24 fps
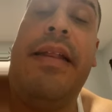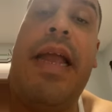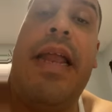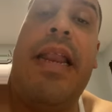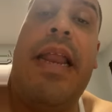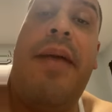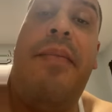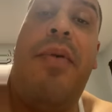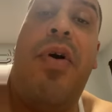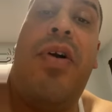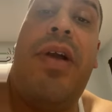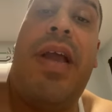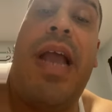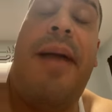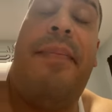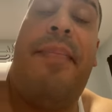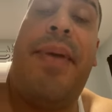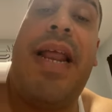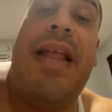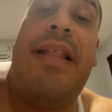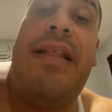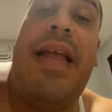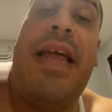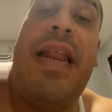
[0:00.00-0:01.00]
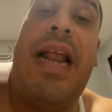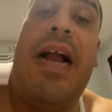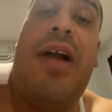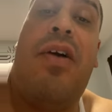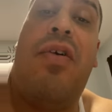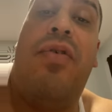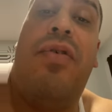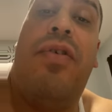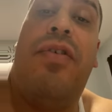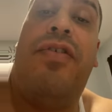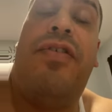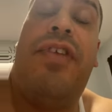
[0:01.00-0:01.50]
Tenemos que aprender a
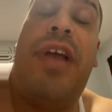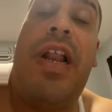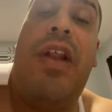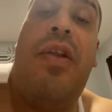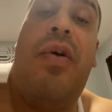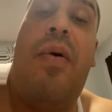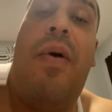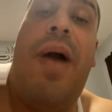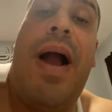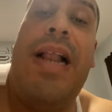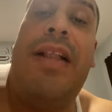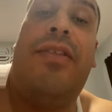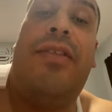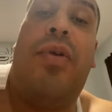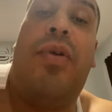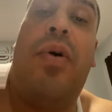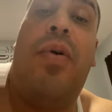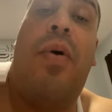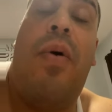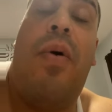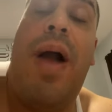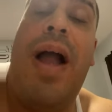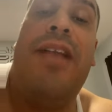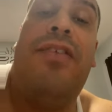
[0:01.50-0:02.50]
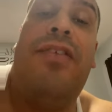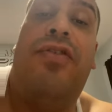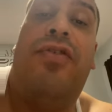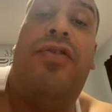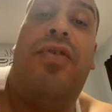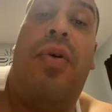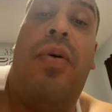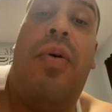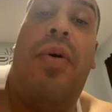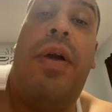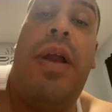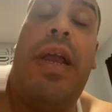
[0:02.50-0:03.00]
conocer lo alto, lo
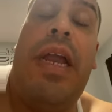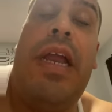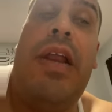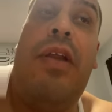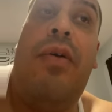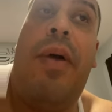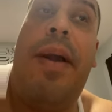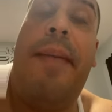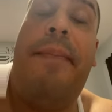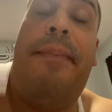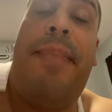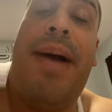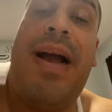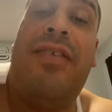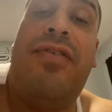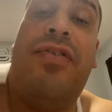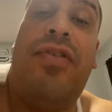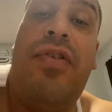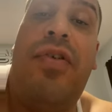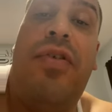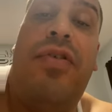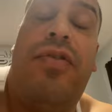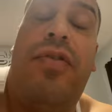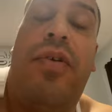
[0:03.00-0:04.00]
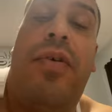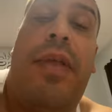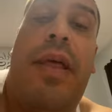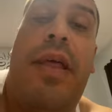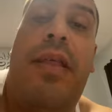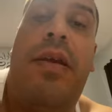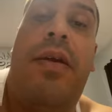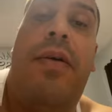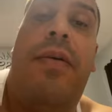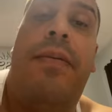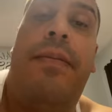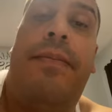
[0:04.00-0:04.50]
ancho y lo espacioso
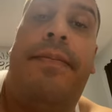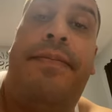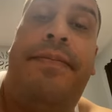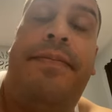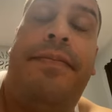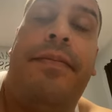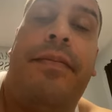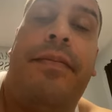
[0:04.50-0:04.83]
de Dios.